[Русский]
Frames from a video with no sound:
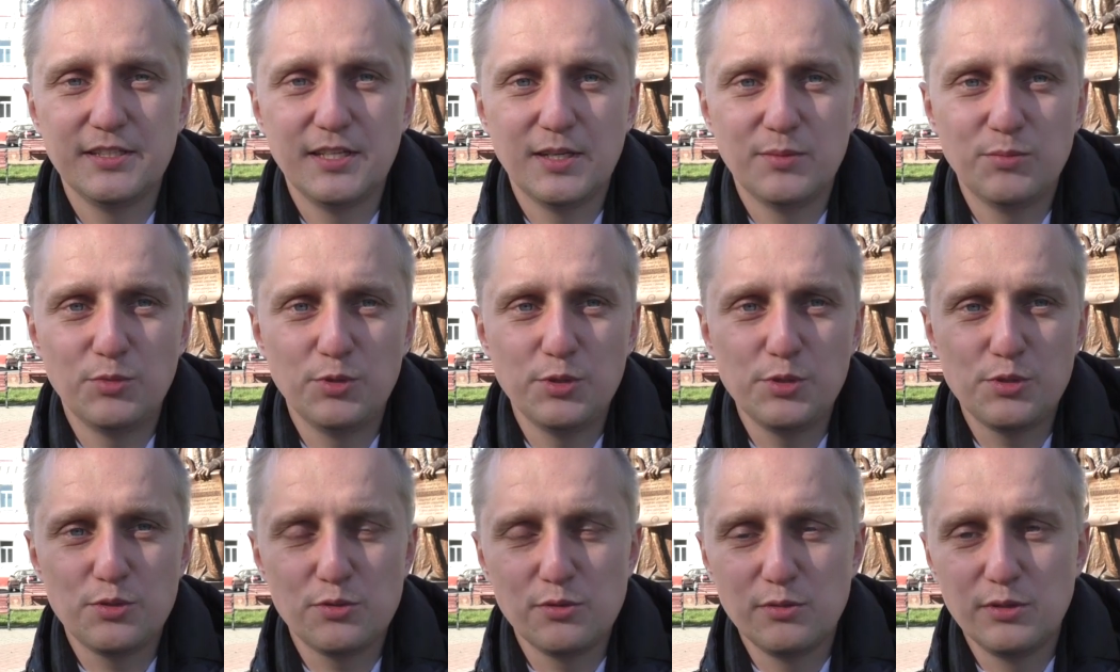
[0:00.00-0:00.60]

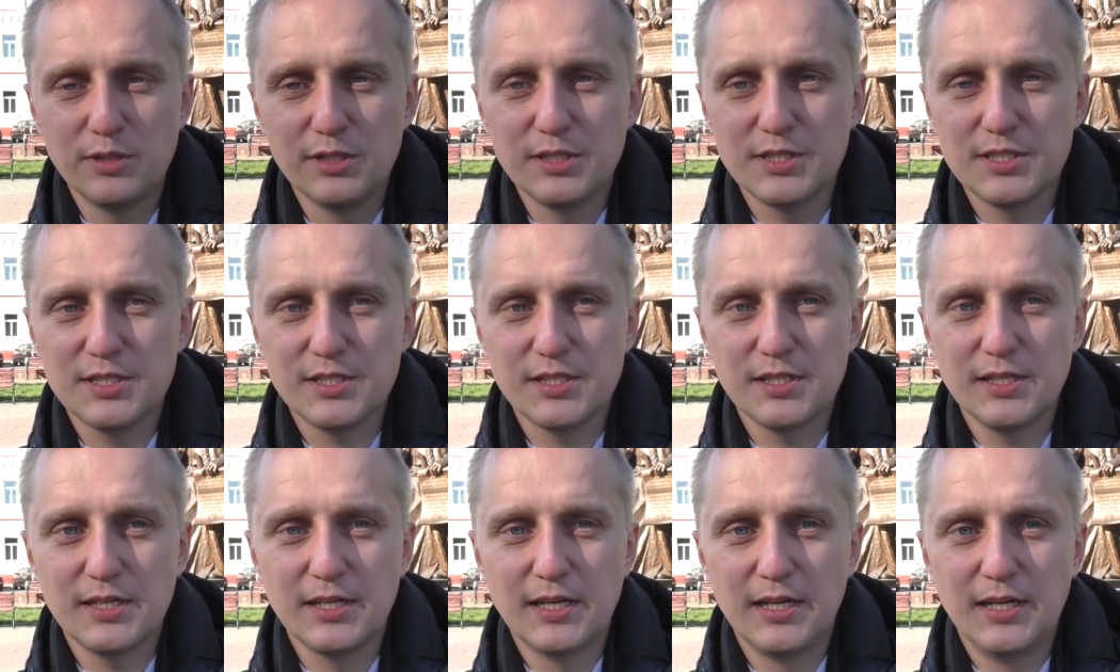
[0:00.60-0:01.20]
домой с
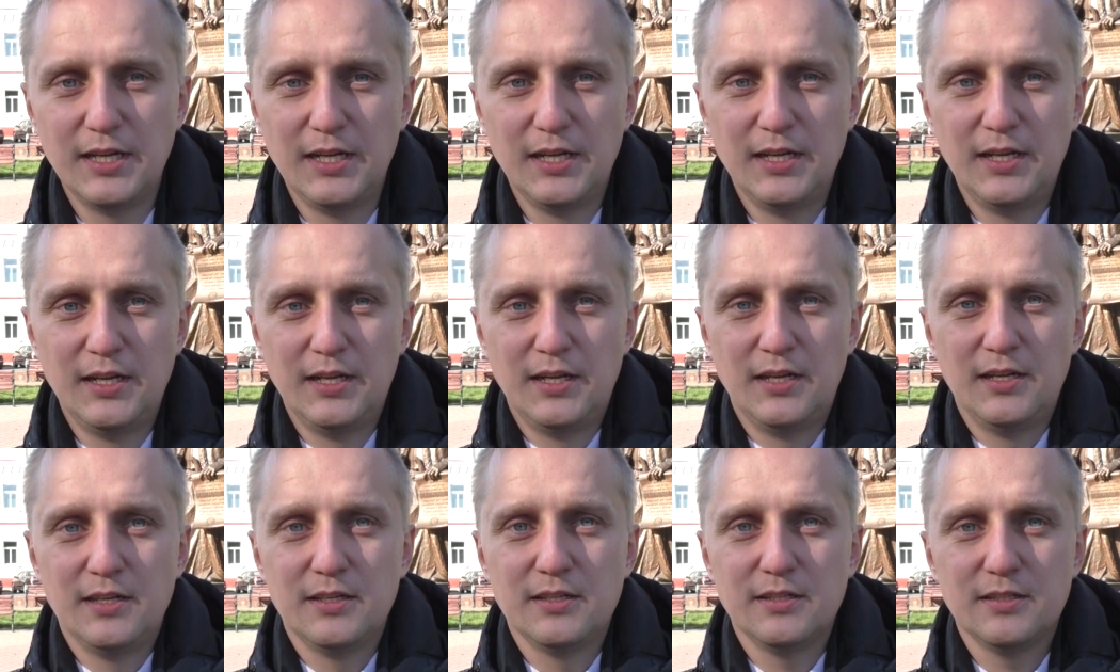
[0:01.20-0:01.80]
улицы
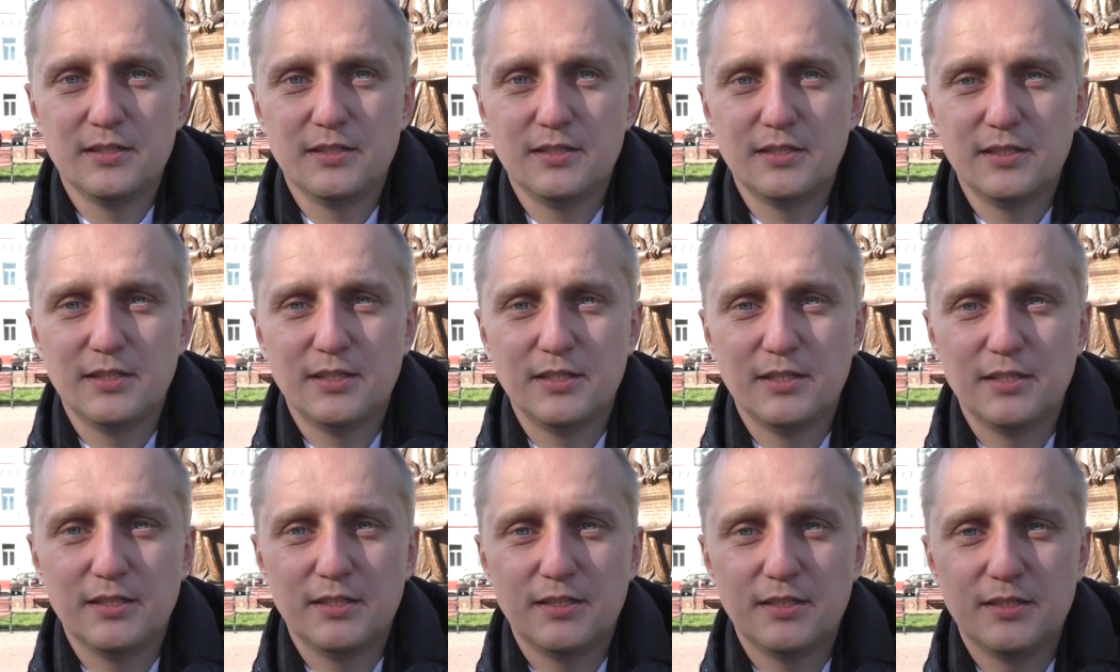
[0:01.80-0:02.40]

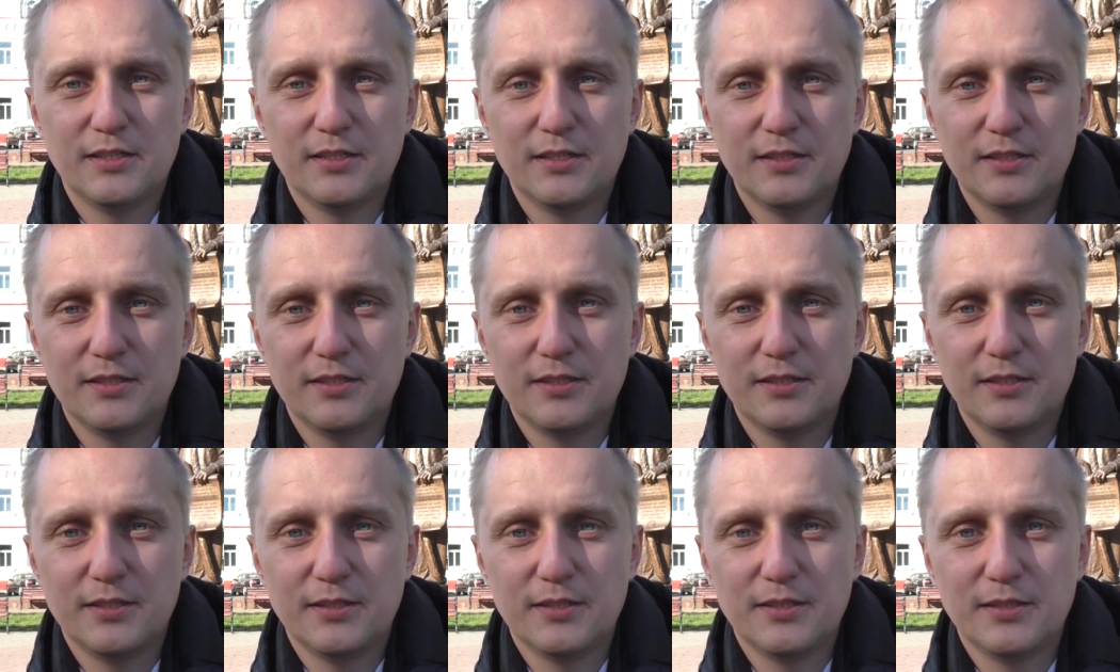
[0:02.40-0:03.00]

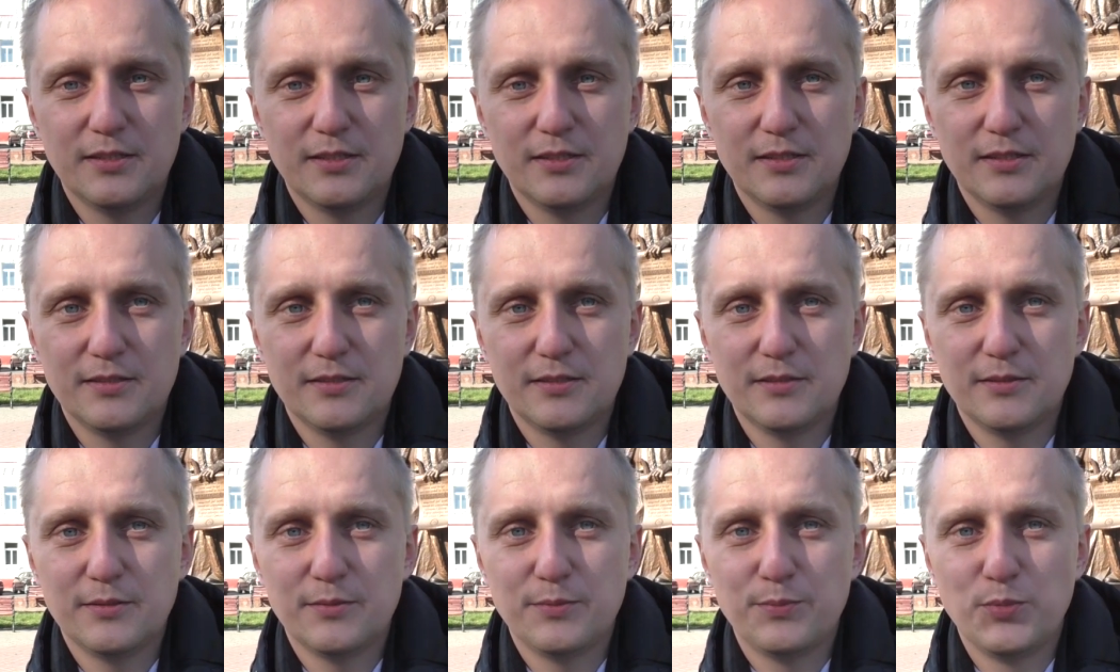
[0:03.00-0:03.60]

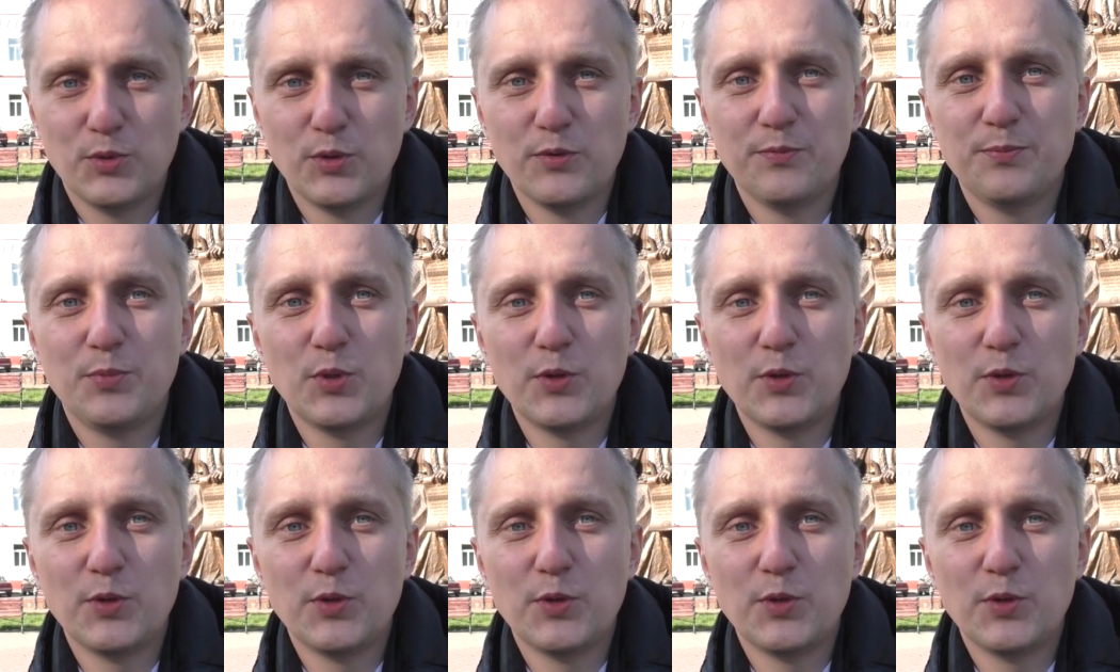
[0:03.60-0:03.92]
по,